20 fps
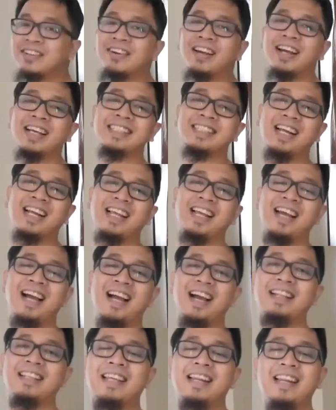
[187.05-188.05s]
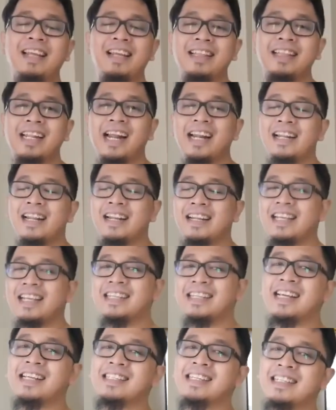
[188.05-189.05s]
serius sekalian. Jadi trainernya
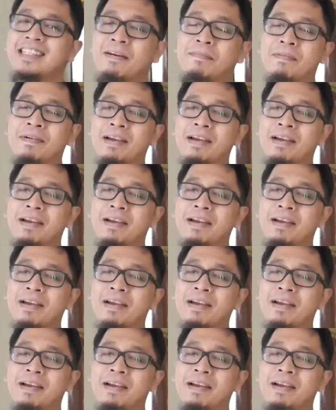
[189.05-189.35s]
CS Ninja